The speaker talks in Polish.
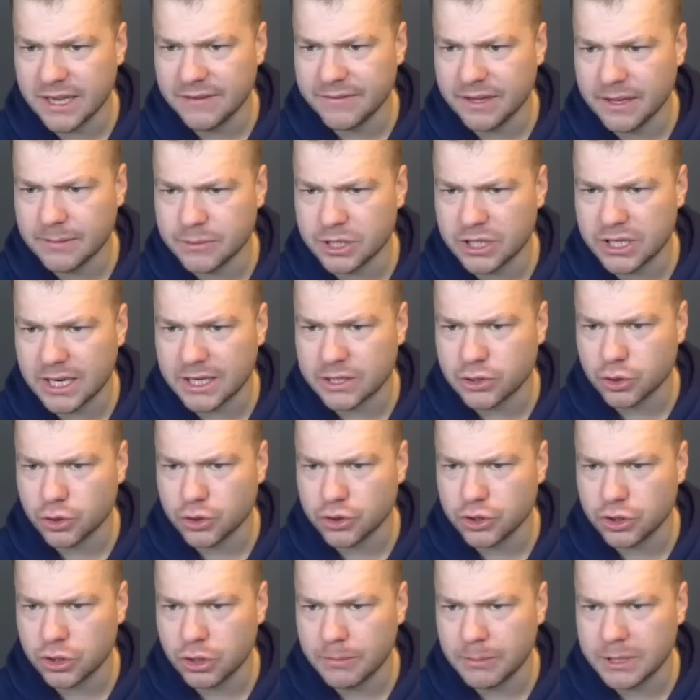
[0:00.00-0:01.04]
wiem, że teraz
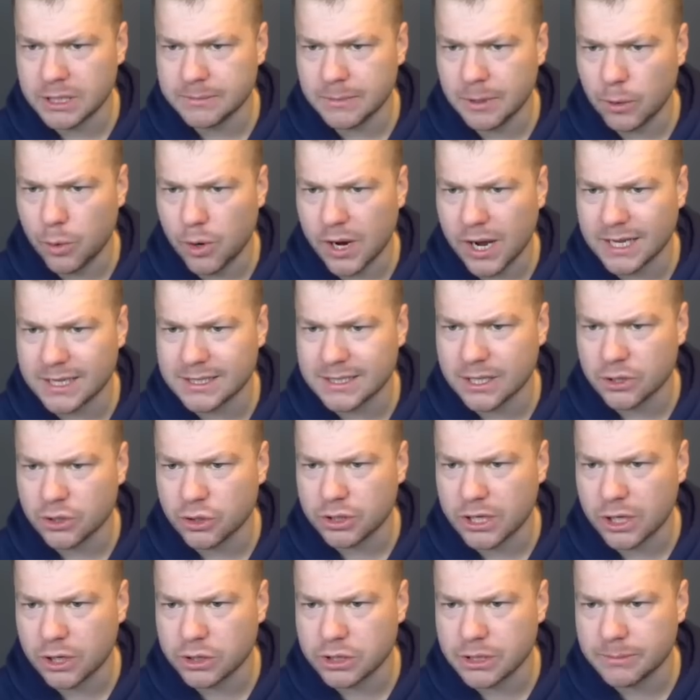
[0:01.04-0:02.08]
Cozinio będzie miał okazję do
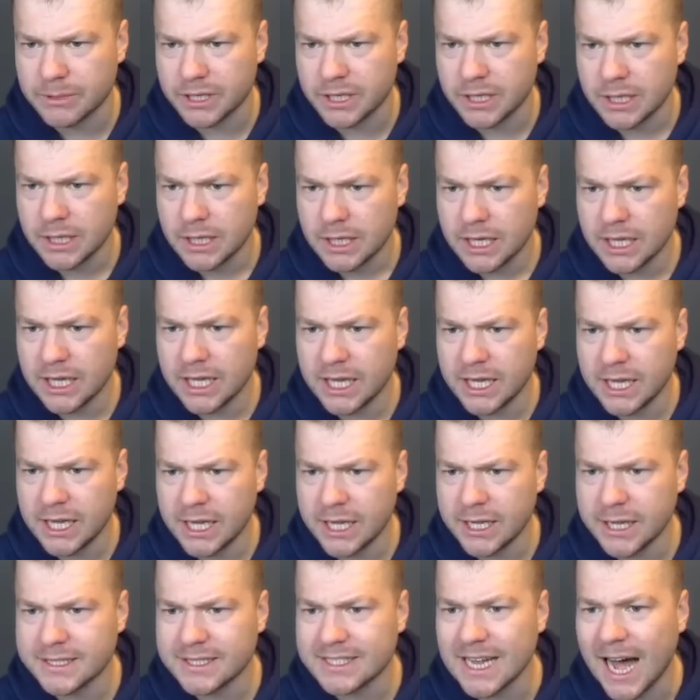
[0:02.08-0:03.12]
tego, żeby
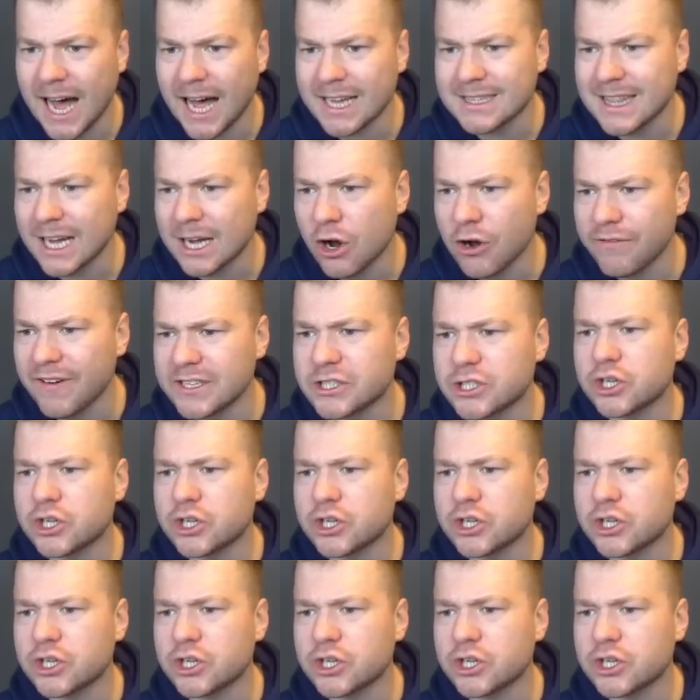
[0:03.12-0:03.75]
e, zaatakować